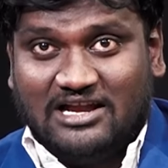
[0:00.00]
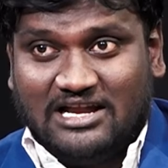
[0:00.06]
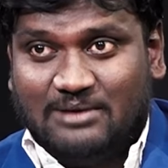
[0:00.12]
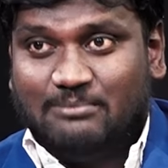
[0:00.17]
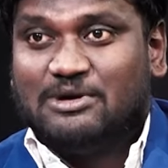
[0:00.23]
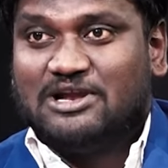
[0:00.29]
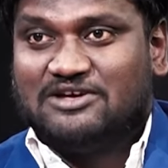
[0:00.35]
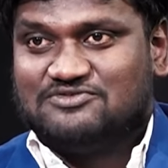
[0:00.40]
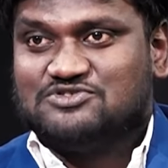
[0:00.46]

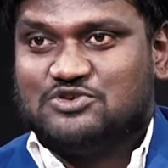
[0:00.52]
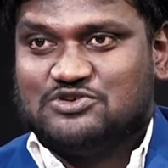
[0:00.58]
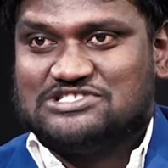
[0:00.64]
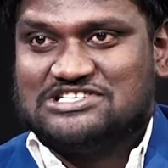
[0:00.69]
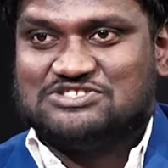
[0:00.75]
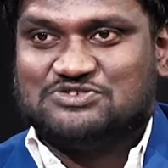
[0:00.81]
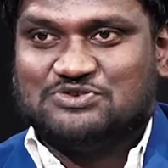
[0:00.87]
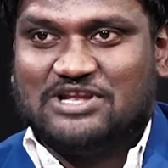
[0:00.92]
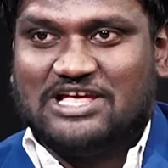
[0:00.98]
నెంబర్ ఆఫ్
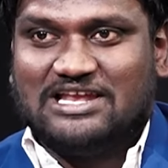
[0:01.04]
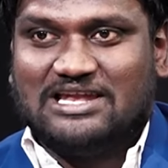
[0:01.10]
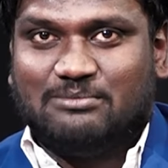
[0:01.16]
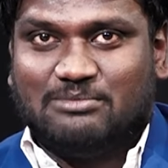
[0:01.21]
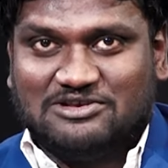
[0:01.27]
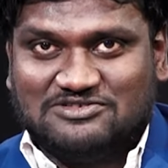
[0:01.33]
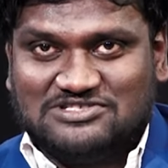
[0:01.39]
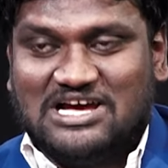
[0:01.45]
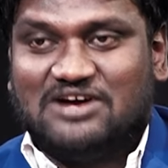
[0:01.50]
సోర్సెస్ ఉన్నాయి
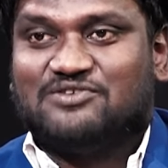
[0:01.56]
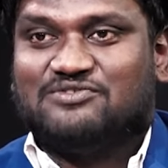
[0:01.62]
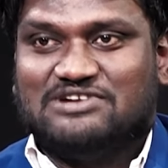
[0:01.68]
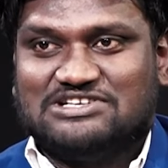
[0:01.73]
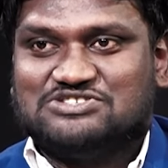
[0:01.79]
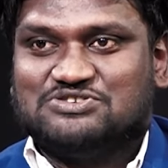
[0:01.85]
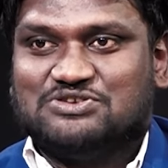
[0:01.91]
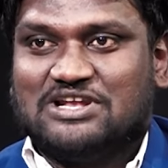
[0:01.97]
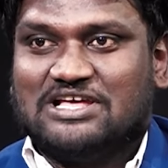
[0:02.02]
నెంబర్ ఆఫ్
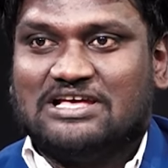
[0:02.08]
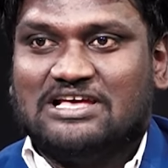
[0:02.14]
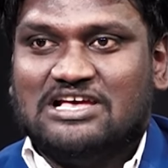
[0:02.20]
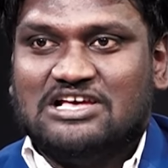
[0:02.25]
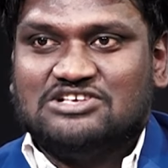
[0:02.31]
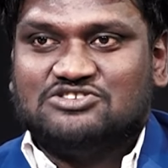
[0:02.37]
సాఫ్ట్వేర్స్ ఉన్నాయి